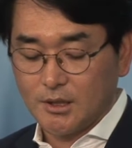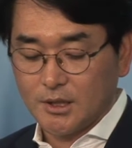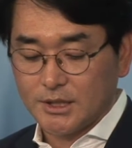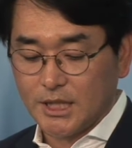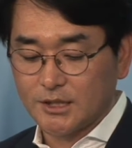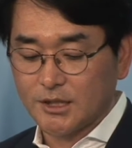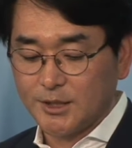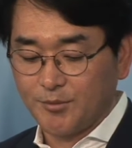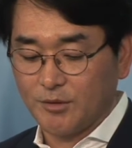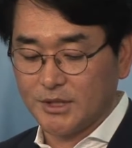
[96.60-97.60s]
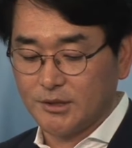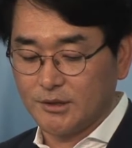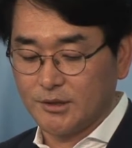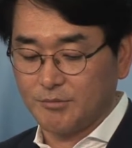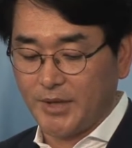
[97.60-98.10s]

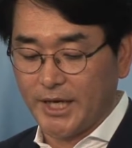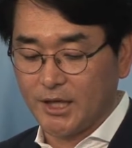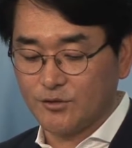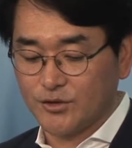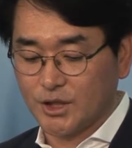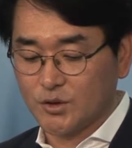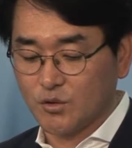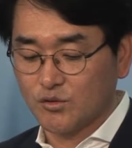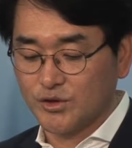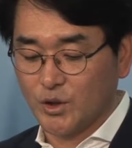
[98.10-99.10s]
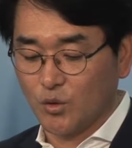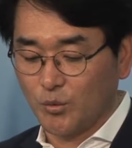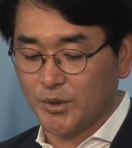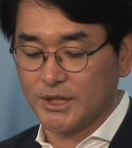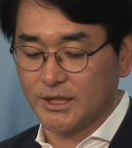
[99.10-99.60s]
상증세법에서는 발행주식 총수의
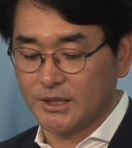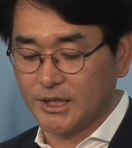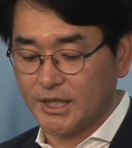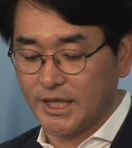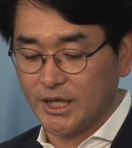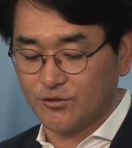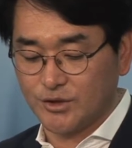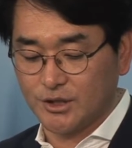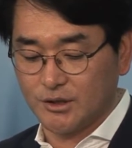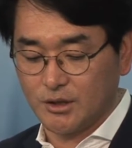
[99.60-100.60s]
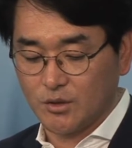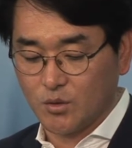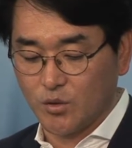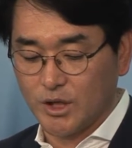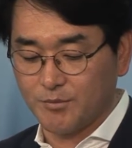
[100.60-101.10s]
5% 이내의 주식을
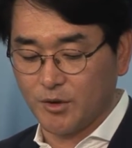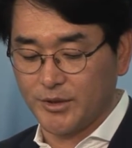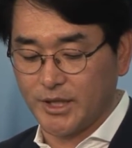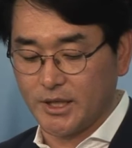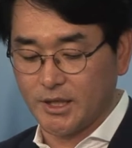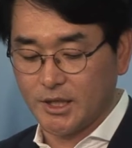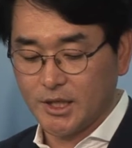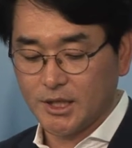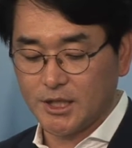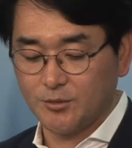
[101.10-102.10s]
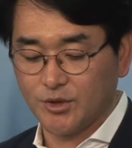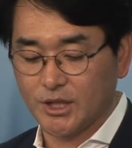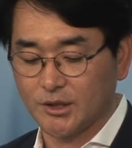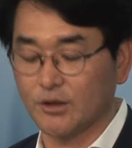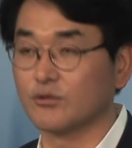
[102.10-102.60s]
공익법인에
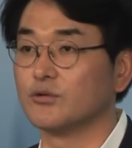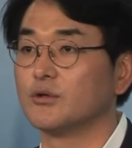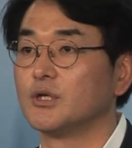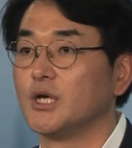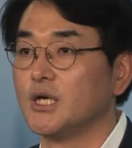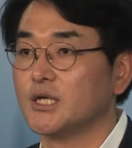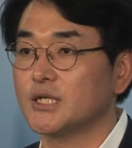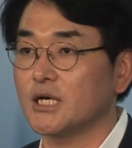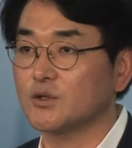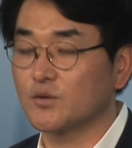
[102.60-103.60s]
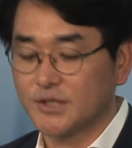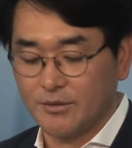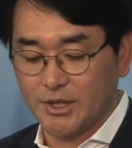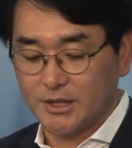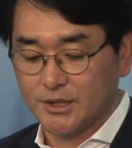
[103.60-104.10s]
기부하는 경우 상속세
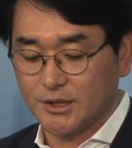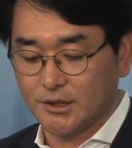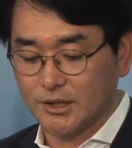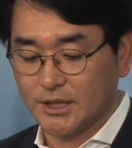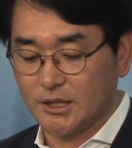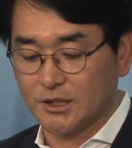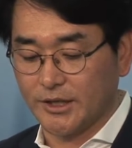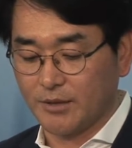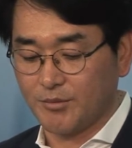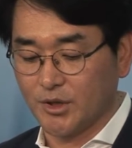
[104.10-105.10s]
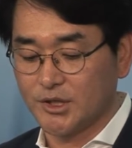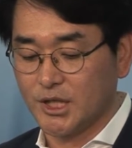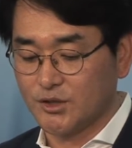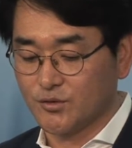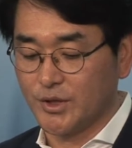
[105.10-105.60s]
및 증여세를 전액
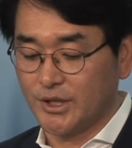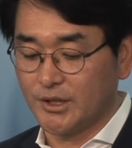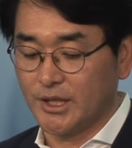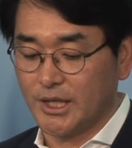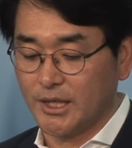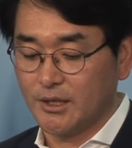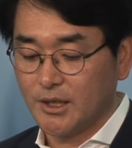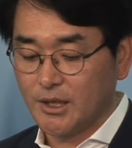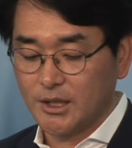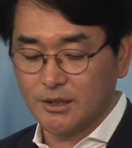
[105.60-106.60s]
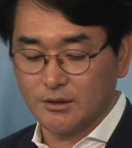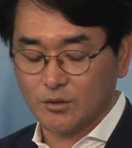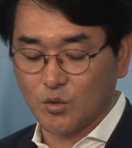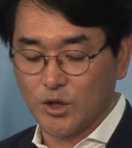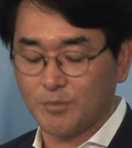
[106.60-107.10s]
면제해주고 있는데,
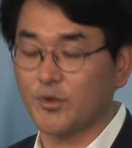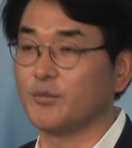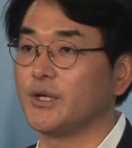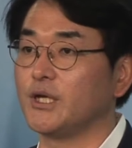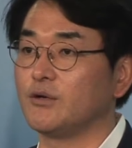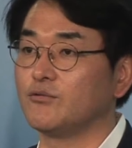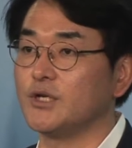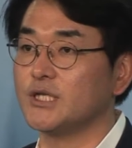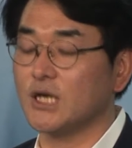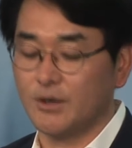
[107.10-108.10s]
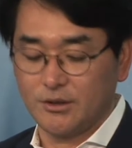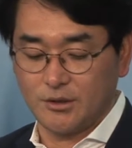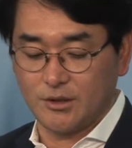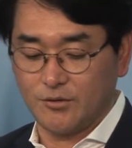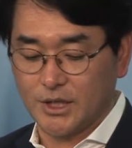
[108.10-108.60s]
이는 공익법인이 우리
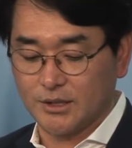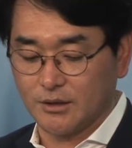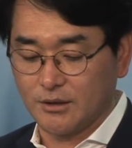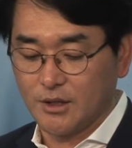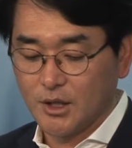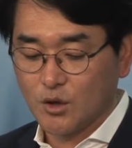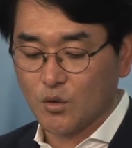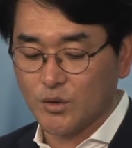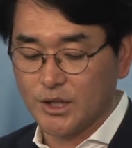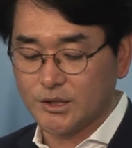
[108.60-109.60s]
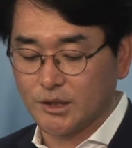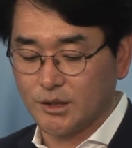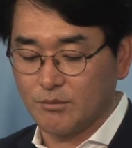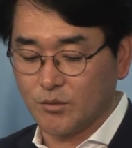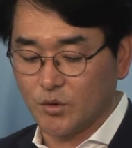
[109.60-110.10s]
사회를 위해서
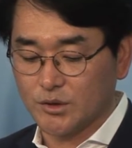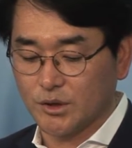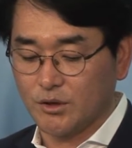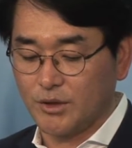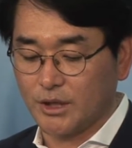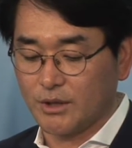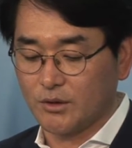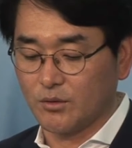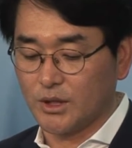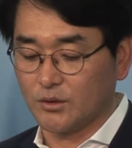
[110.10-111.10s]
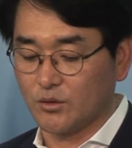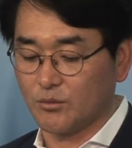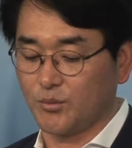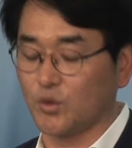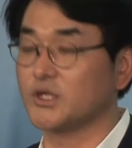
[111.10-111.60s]
공익적인 목적을 위한 활동을
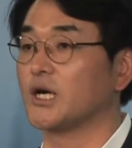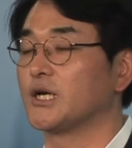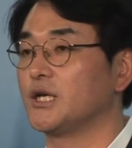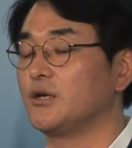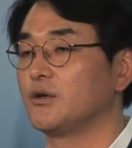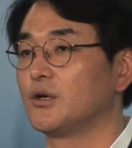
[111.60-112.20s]
하도록 보장하기